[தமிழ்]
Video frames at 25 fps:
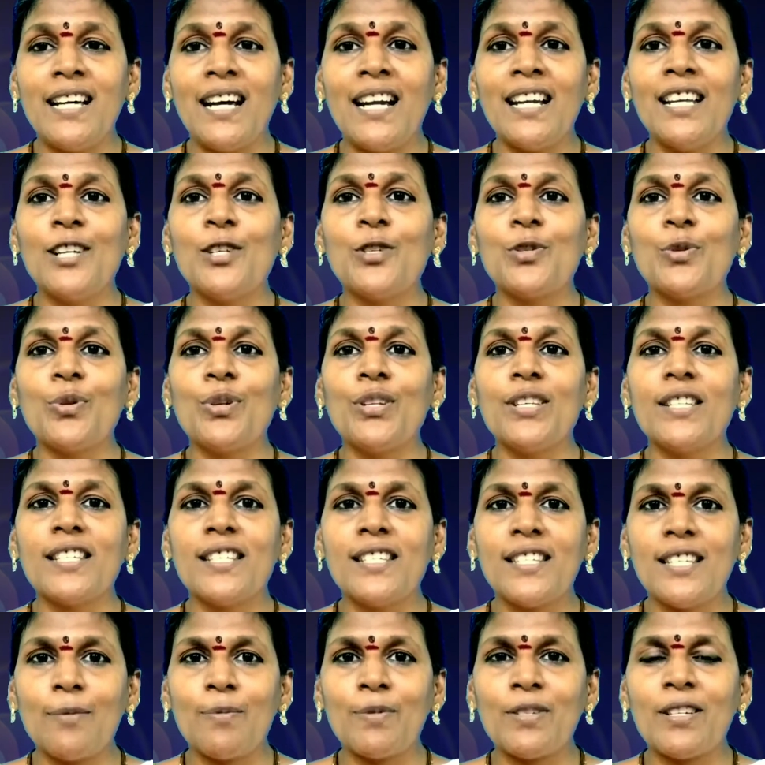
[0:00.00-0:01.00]
ஜானகி
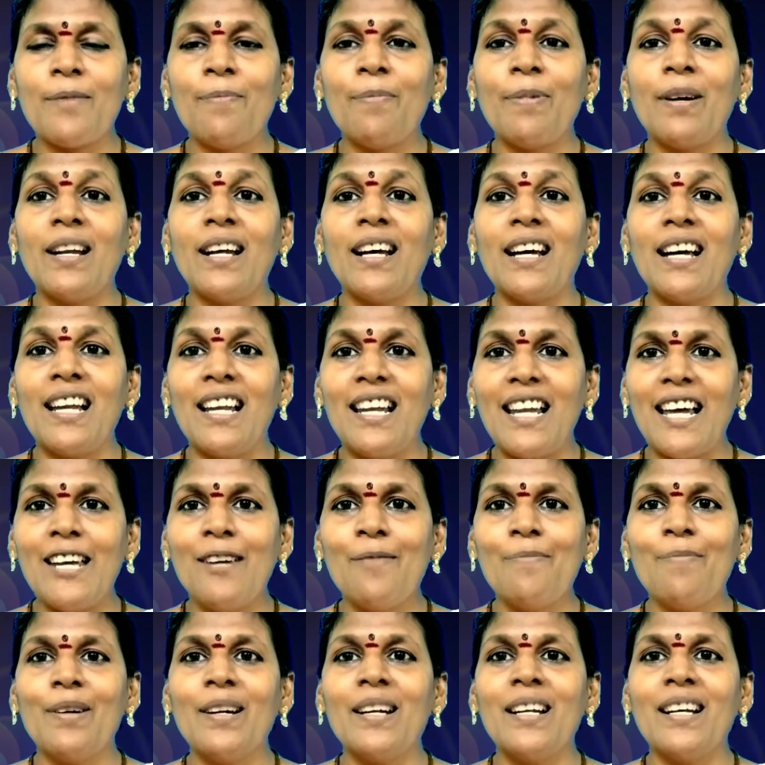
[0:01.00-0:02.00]
ஸ்டோரிஸ்க்கு சப்ஸ்கிரைப் பண்ணுங்கள்
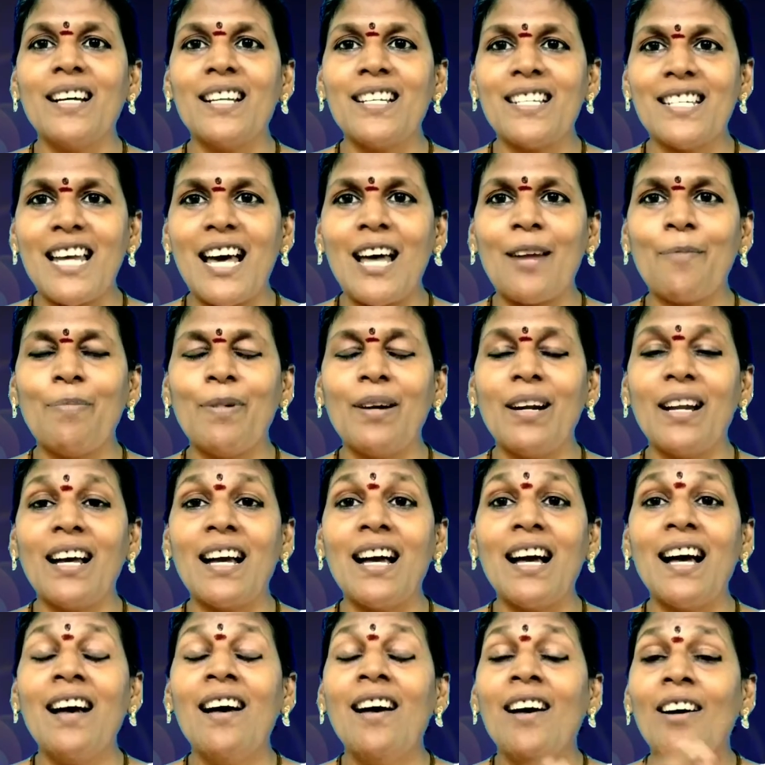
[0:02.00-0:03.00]
லைக் பண்ணுங்கள் ஷேர்
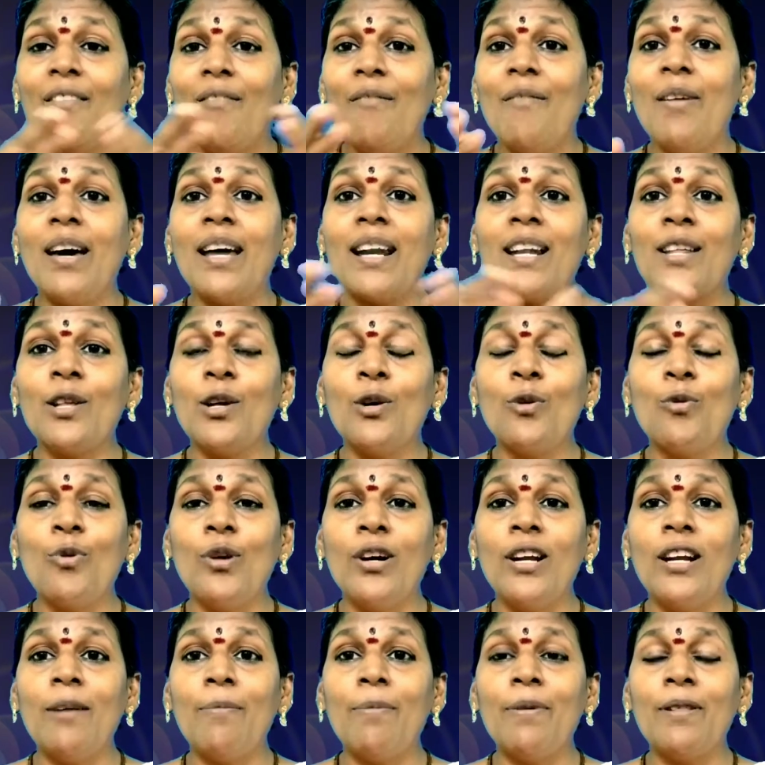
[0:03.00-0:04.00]
பண்ணுங்கள் வேறு ஏதாவது
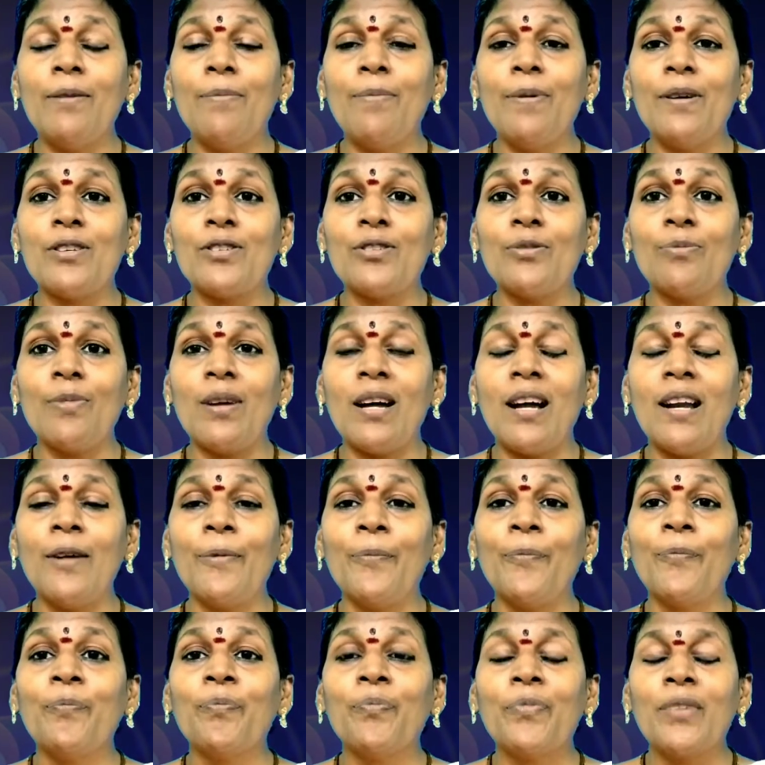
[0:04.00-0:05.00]
கோயிலை பற்றி
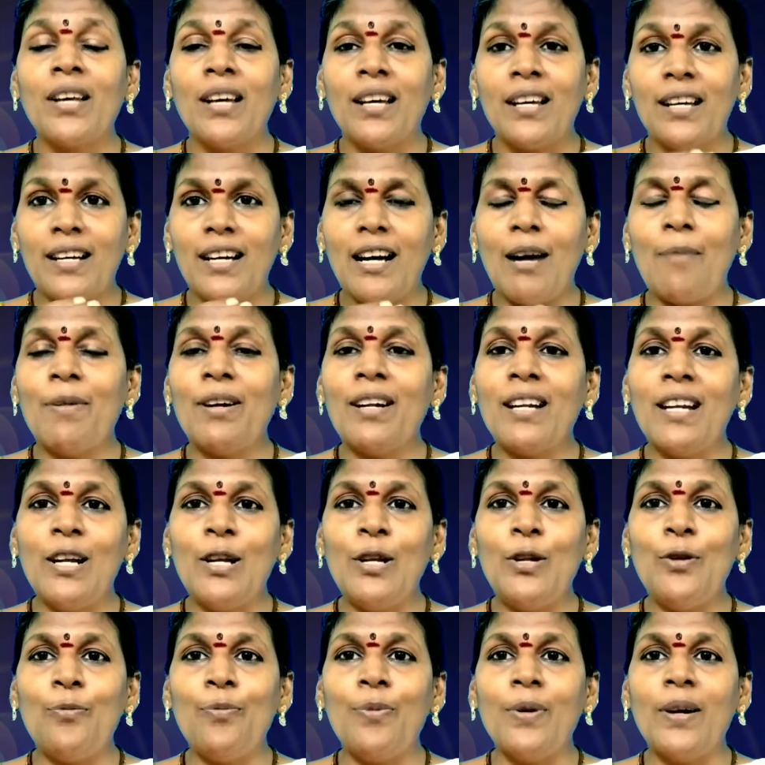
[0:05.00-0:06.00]
பேசணும்னாலும்
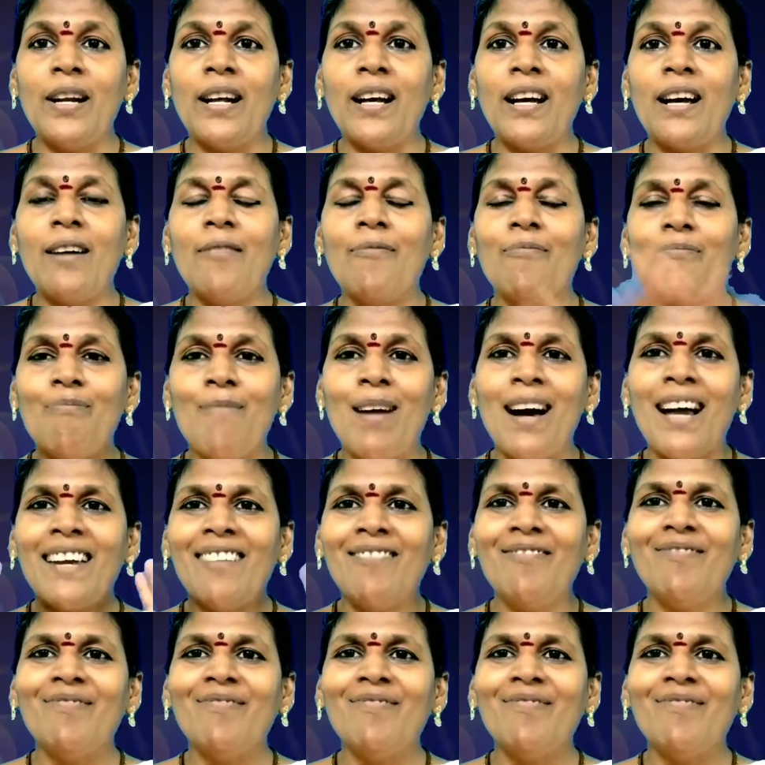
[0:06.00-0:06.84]
கமெண்ட்டில் லீவ் பண்ணுங்கள் பாய்